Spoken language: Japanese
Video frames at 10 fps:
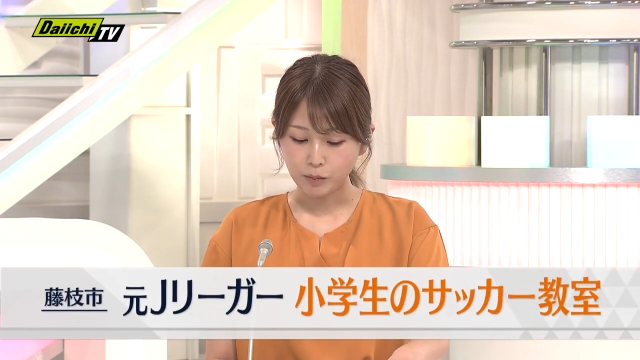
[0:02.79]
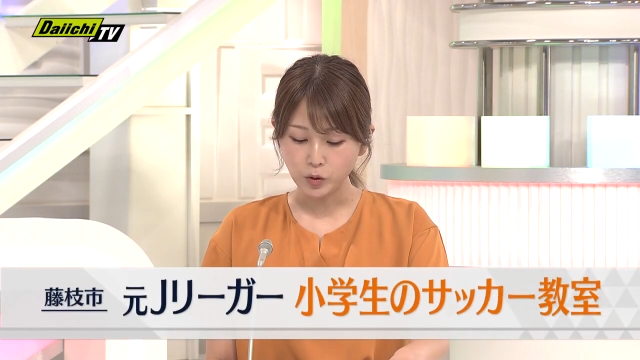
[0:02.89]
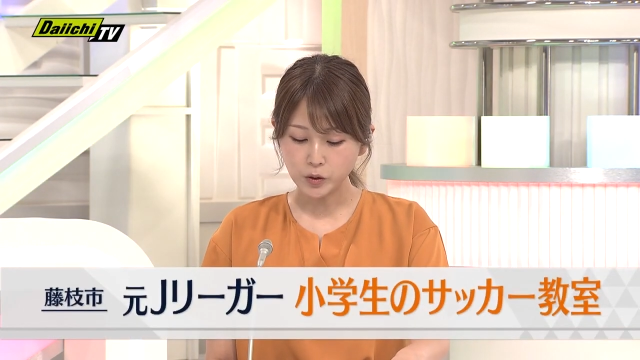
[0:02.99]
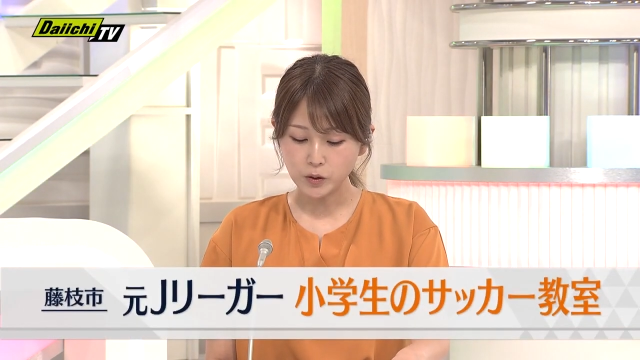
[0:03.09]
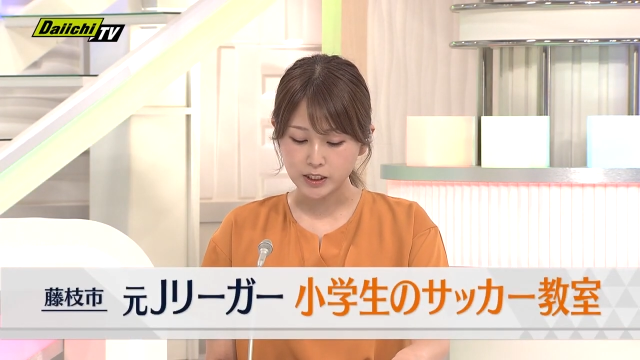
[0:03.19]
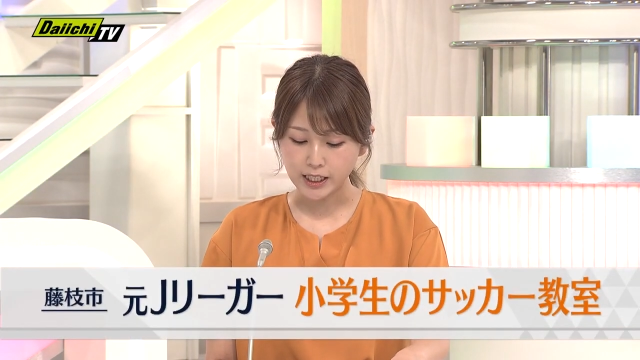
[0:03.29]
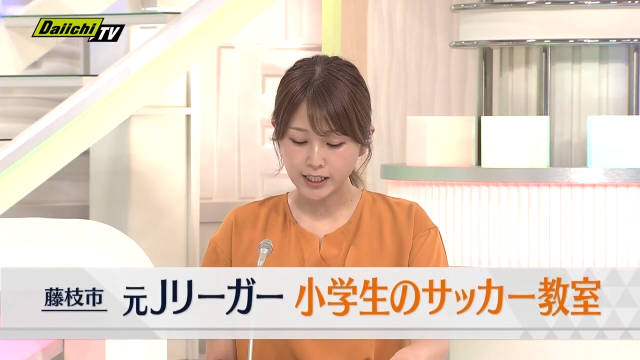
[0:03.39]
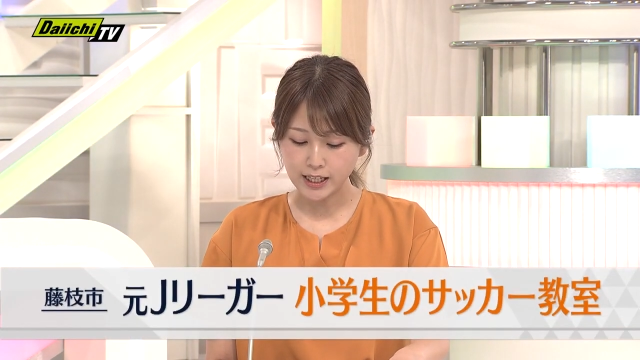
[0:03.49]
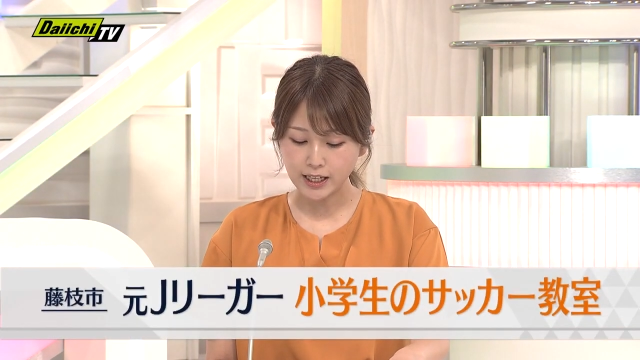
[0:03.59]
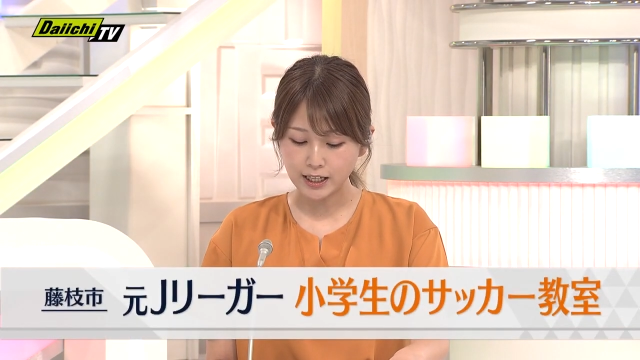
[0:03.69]
元
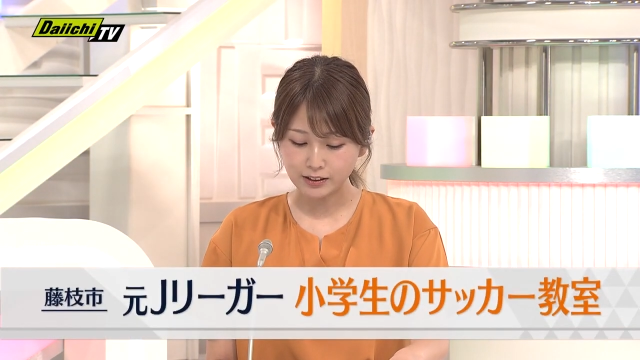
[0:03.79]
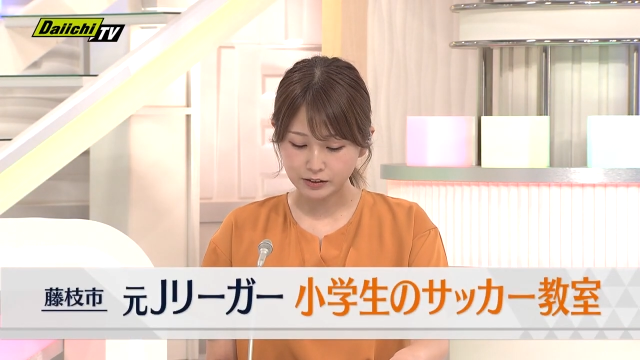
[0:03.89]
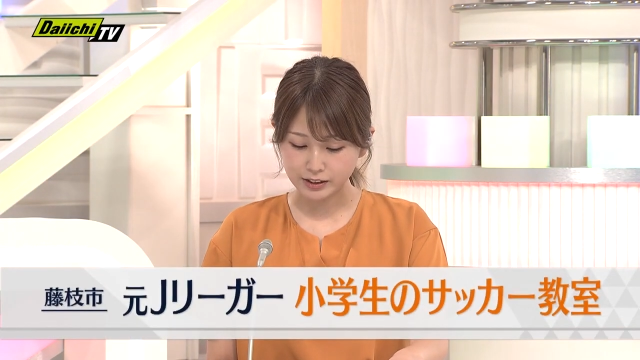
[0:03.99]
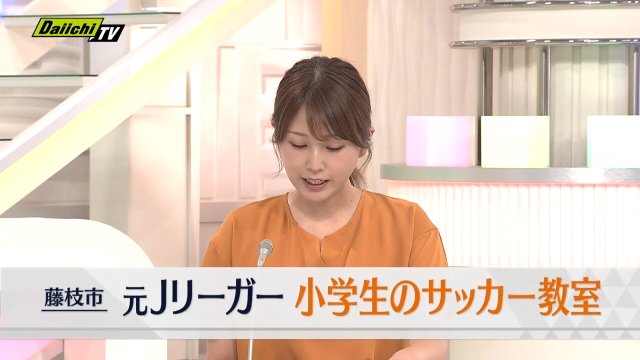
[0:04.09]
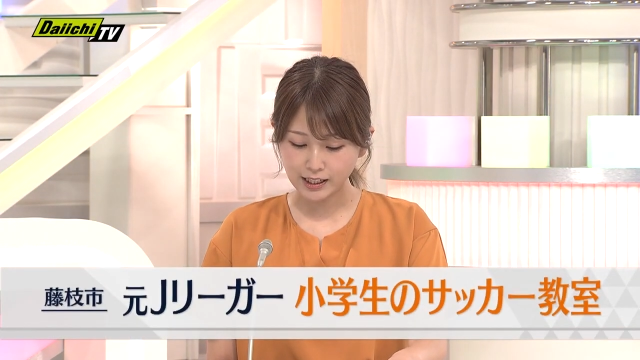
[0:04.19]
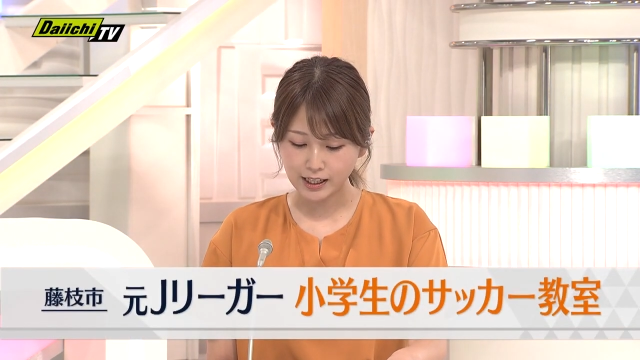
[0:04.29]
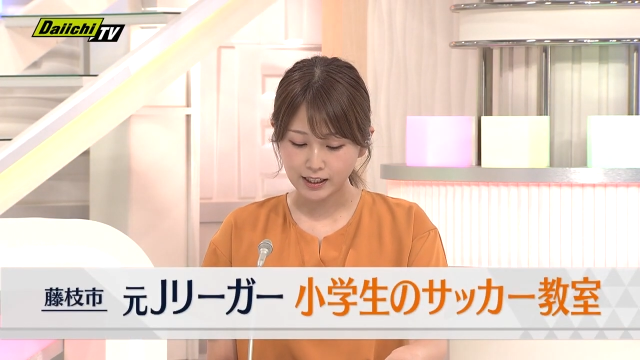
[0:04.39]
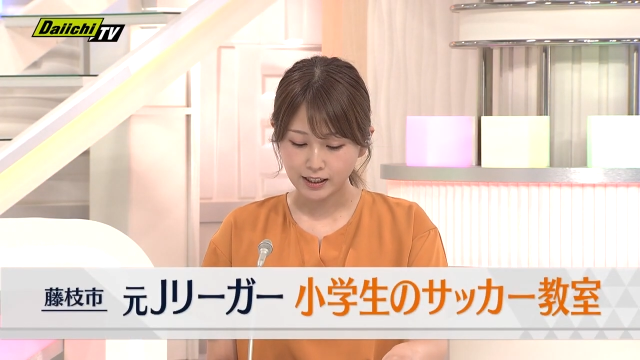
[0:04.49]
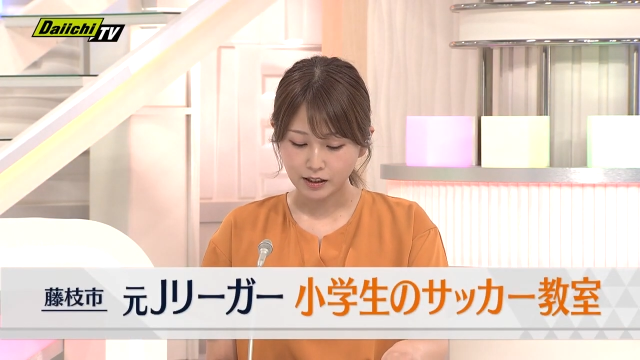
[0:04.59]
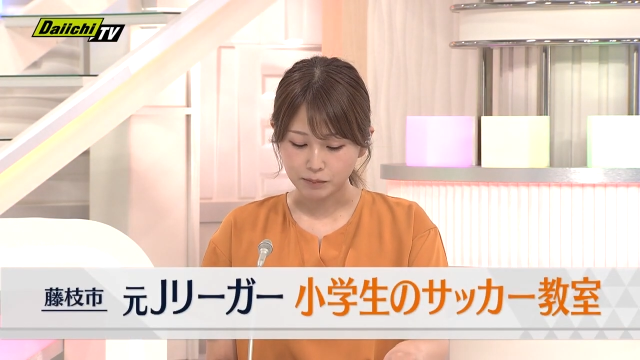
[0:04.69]
J リーガーの2人が